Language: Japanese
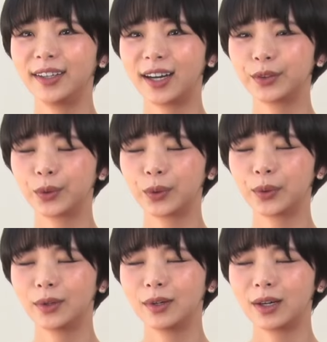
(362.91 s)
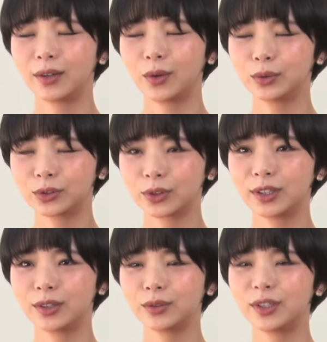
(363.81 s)
あの本当
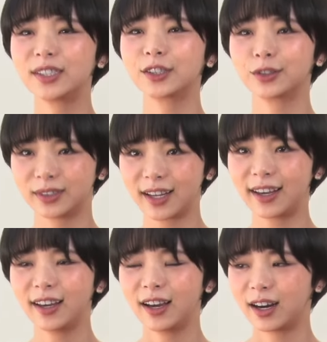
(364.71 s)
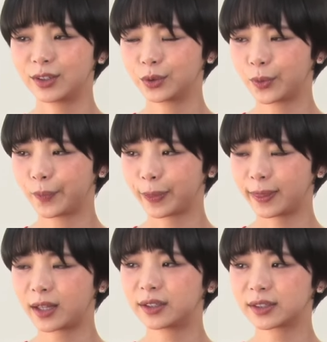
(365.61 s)
に嬉しくて、あの
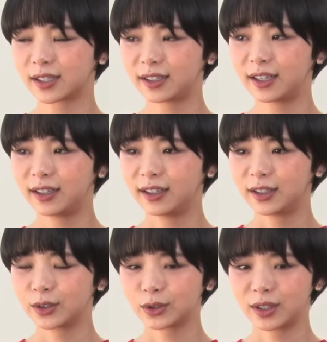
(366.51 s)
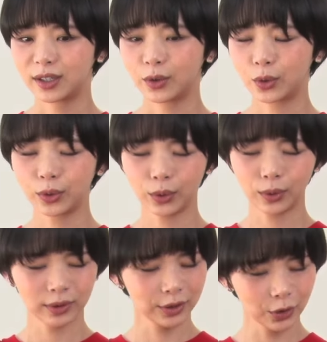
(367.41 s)
なんですかね、
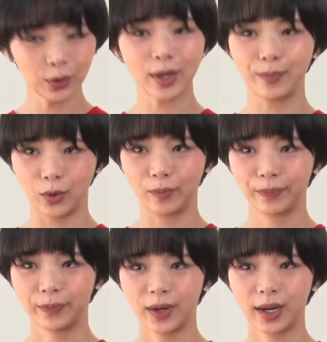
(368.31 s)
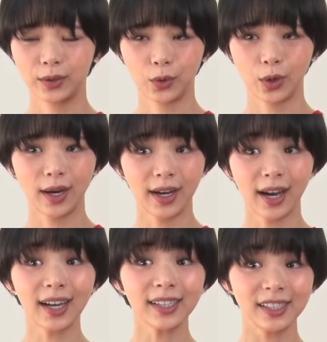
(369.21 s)
去年もあの
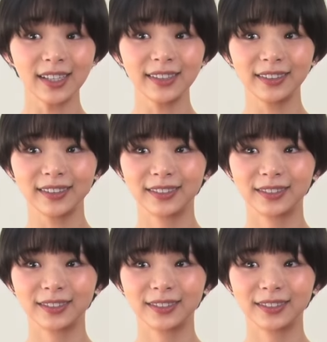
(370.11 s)
赤ちゃん